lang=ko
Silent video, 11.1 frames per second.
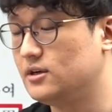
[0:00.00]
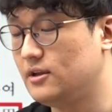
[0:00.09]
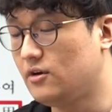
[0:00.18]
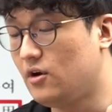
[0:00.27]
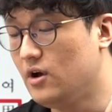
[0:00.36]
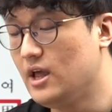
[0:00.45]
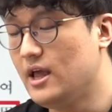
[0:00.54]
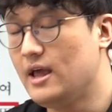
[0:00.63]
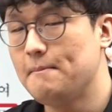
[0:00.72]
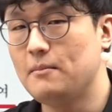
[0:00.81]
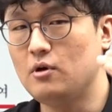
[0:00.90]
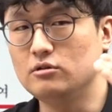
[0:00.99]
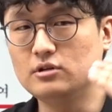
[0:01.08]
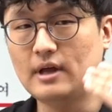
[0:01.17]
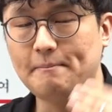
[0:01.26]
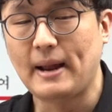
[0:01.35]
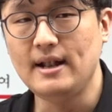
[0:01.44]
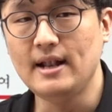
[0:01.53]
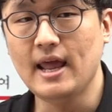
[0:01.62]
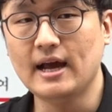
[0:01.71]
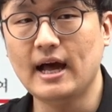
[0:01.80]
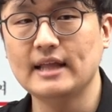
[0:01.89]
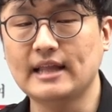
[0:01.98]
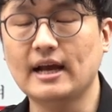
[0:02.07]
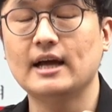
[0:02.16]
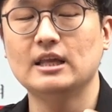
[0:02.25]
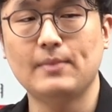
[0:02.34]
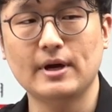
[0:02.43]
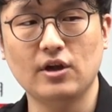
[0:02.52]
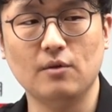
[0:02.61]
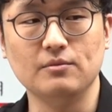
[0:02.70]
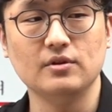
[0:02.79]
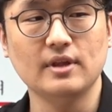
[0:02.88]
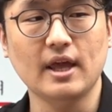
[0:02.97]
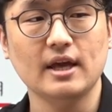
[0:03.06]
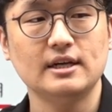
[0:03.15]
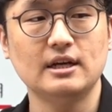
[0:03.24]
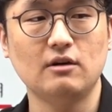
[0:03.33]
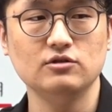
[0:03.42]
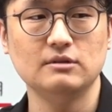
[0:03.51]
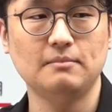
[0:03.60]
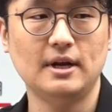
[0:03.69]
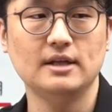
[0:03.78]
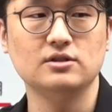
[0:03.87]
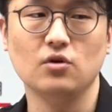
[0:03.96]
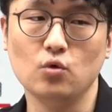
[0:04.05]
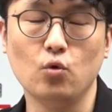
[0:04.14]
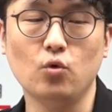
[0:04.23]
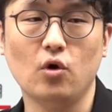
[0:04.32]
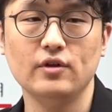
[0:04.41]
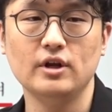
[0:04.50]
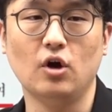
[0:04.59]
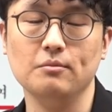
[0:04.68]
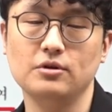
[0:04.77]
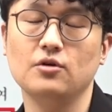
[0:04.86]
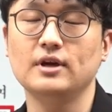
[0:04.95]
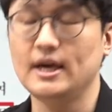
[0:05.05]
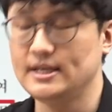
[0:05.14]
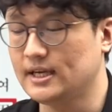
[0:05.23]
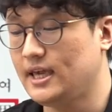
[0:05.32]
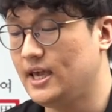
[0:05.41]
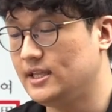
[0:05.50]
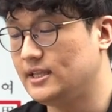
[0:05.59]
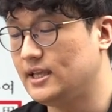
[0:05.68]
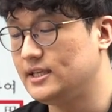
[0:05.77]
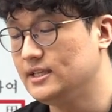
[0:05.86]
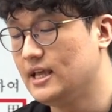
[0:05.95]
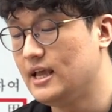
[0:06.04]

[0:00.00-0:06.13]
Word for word: 그래서 판례가 딱 하나밖에 없는데 크라운진 판례죠. 요건을 엄격히 해석해야 된다는